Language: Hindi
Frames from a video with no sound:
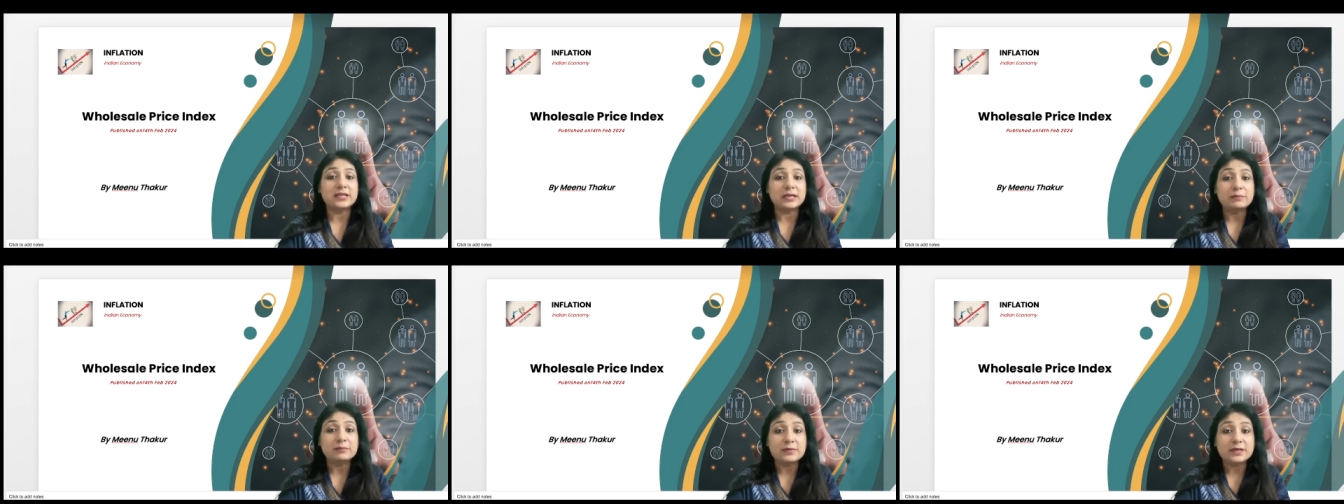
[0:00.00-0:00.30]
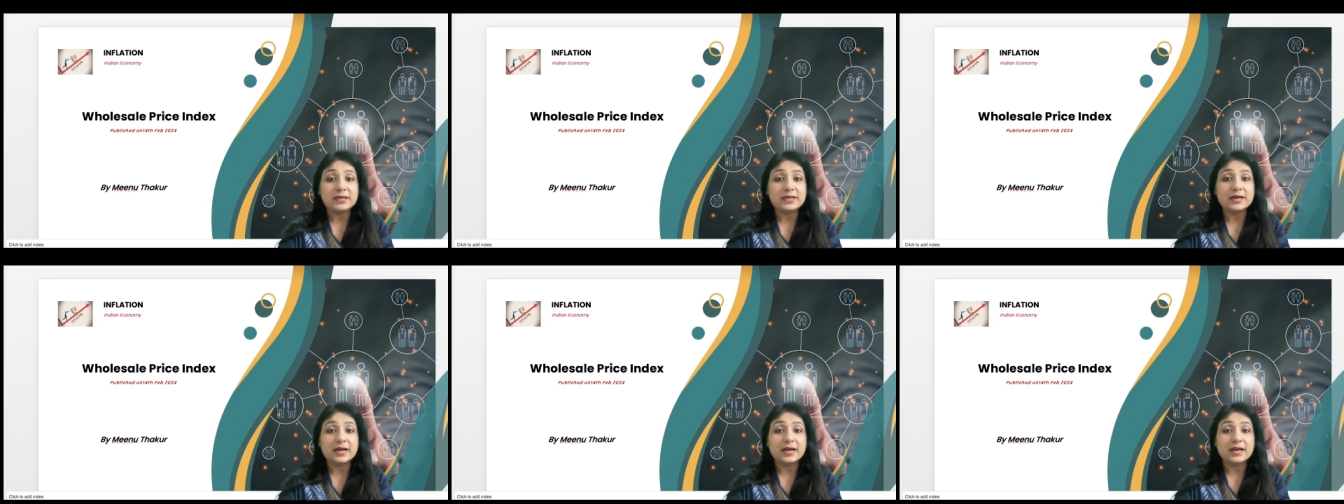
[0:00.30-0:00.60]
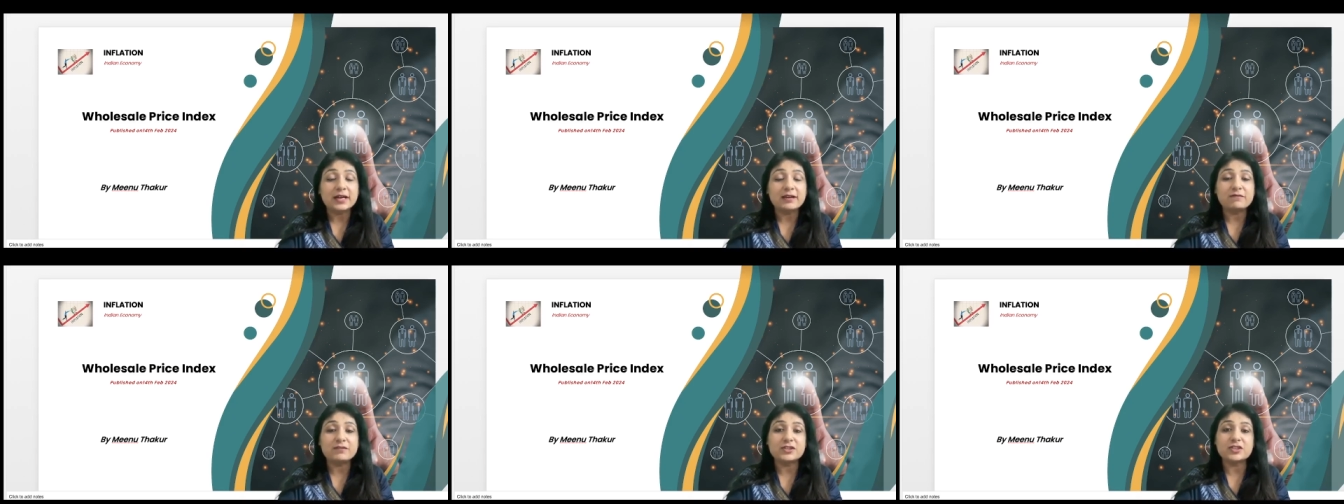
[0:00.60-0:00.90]
टर्म लिया
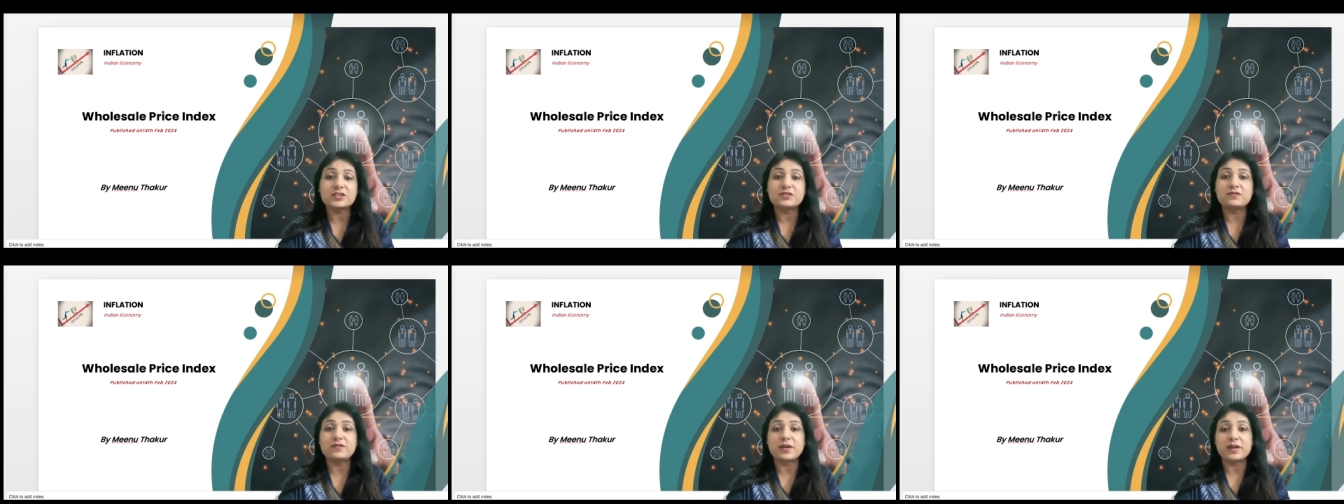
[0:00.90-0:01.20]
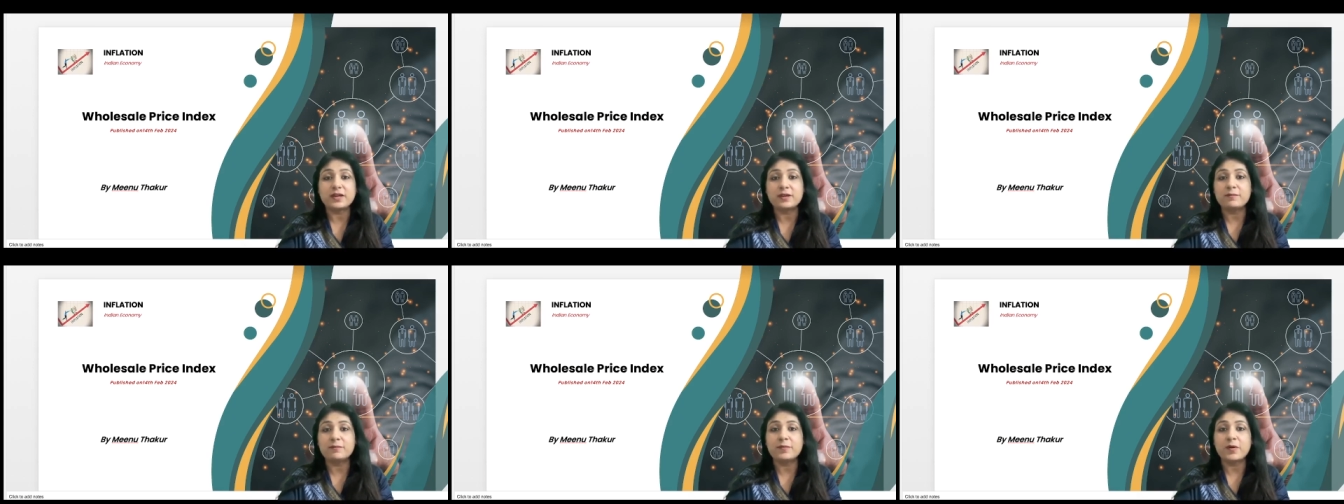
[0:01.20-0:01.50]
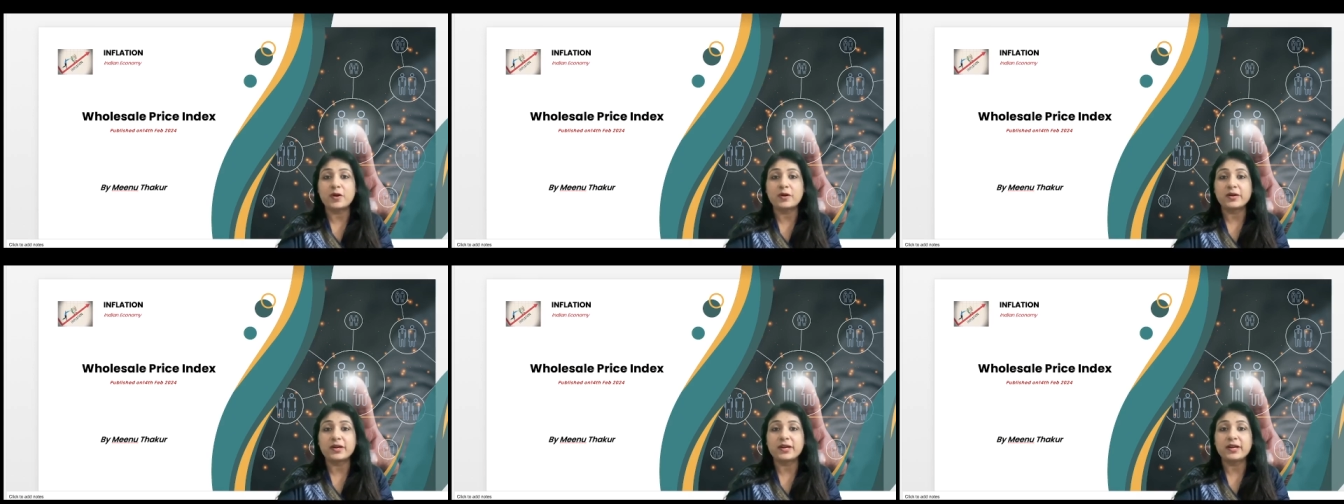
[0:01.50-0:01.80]
है विच इज़ वेरी
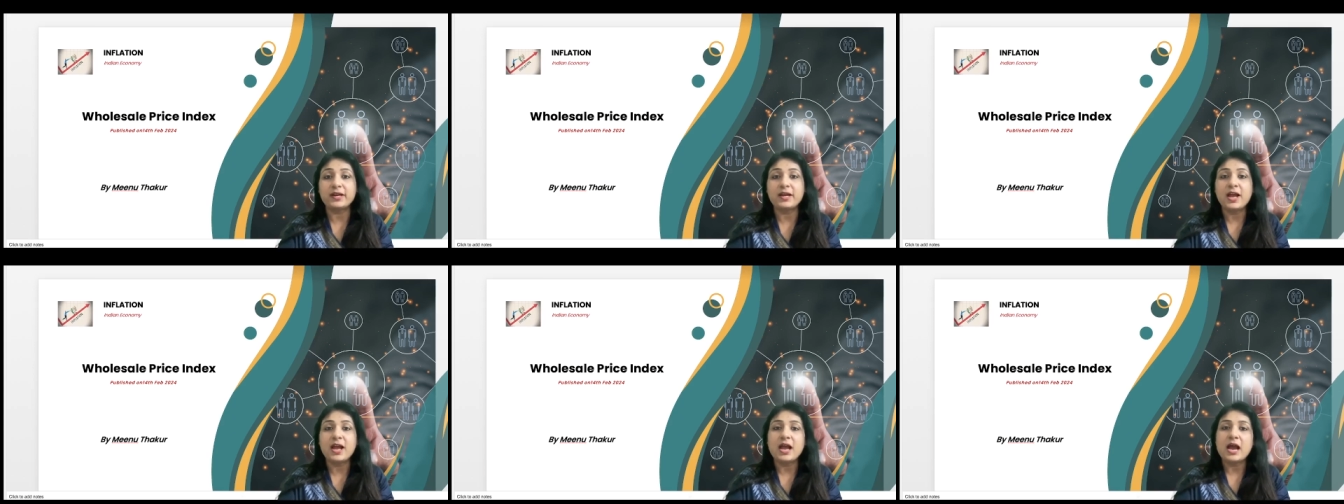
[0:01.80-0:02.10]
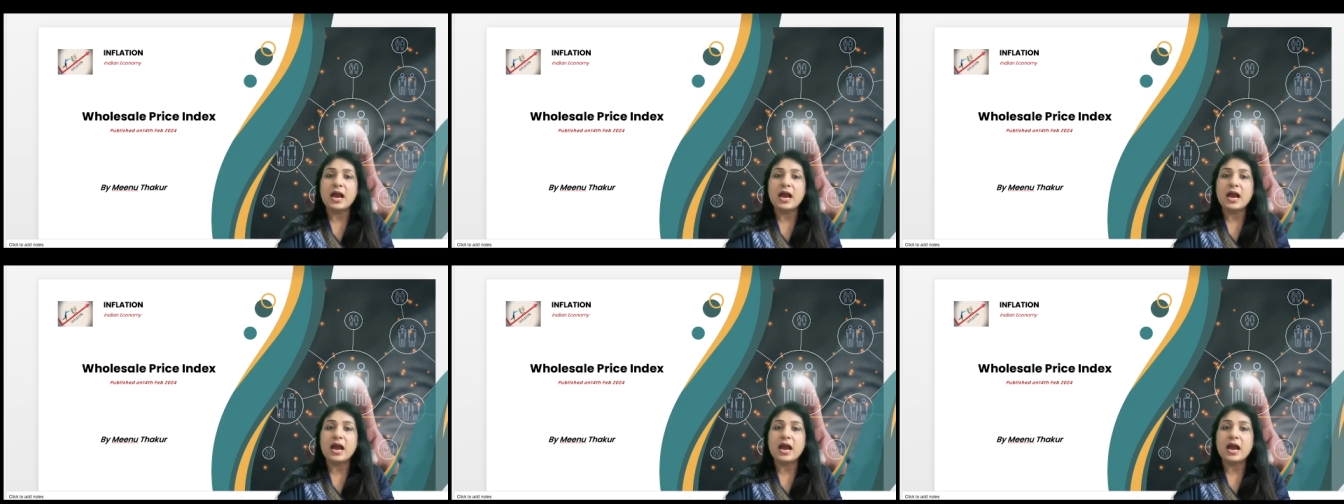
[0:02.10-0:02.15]
इंपॉर्टेंट